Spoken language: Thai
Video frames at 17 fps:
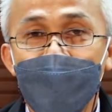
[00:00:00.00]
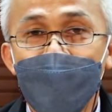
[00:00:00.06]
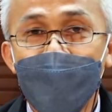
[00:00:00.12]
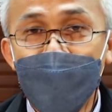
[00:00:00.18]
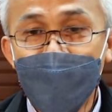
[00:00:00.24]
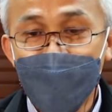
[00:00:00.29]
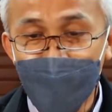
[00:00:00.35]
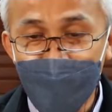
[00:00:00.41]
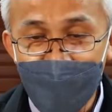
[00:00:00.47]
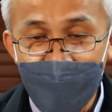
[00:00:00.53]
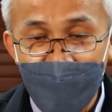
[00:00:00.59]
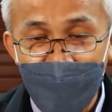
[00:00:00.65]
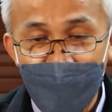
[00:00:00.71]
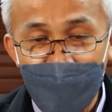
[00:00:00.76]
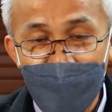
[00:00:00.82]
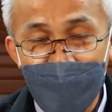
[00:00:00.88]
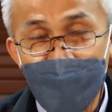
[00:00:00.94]
ถ้าสนใจ
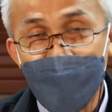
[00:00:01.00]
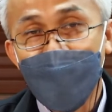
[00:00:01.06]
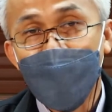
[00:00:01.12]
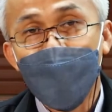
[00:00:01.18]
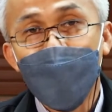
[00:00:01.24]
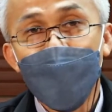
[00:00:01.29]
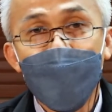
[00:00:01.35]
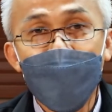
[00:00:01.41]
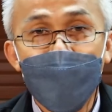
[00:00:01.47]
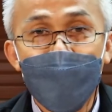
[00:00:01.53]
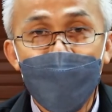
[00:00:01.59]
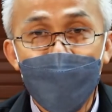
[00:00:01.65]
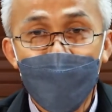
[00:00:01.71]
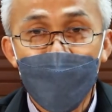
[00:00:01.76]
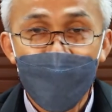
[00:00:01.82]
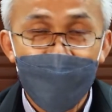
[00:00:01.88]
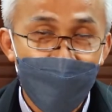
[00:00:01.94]
รายละเอียดเพิ่มเติมไง
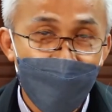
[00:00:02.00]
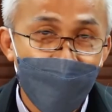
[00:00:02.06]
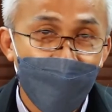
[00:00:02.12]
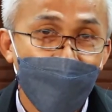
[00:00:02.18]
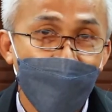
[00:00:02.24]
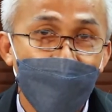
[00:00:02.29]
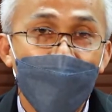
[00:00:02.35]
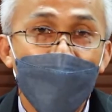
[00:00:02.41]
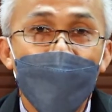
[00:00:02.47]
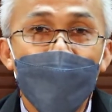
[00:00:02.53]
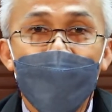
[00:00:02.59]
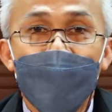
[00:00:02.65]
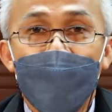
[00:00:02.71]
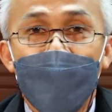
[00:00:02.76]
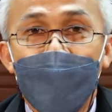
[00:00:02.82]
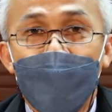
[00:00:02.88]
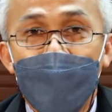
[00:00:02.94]
ก็ติดต่อ
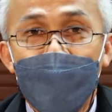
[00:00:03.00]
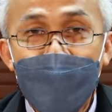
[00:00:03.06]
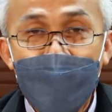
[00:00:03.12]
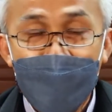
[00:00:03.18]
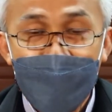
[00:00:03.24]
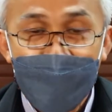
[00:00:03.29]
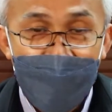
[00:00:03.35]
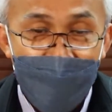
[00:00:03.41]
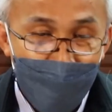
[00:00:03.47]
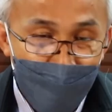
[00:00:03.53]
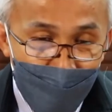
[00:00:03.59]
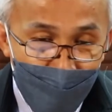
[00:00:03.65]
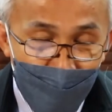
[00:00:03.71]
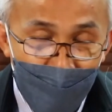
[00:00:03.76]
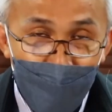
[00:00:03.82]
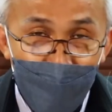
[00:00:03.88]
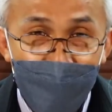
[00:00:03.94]
นะตาม
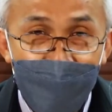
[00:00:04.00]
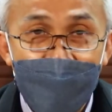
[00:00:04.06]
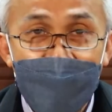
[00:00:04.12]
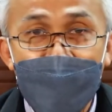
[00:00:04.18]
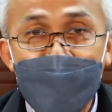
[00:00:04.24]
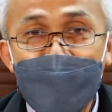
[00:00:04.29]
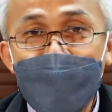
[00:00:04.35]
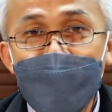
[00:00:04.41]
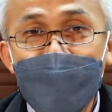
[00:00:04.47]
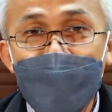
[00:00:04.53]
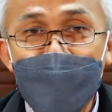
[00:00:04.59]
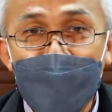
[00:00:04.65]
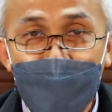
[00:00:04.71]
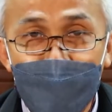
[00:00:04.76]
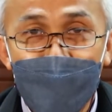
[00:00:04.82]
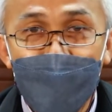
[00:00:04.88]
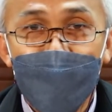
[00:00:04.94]
ข้อมูลด้านล่างนี้
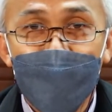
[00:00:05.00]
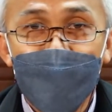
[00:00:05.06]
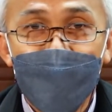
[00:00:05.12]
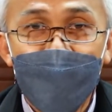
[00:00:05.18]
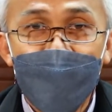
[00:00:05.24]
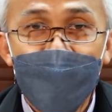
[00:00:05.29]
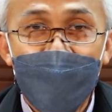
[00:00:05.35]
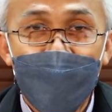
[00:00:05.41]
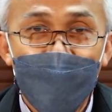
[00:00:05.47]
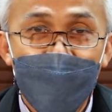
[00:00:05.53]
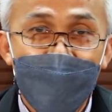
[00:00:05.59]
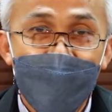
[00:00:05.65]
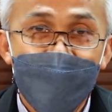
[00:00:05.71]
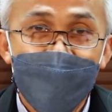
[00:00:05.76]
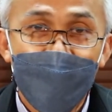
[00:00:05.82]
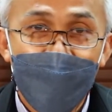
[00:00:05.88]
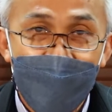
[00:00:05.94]
นะครับครับวันนี้
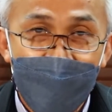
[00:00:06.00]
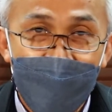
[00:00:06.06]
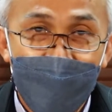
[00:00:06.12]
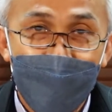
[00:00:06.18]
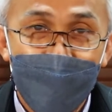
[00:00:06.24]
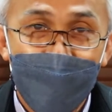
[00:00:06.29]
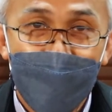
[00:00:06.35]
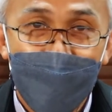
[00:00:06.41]
สวัสดีครับ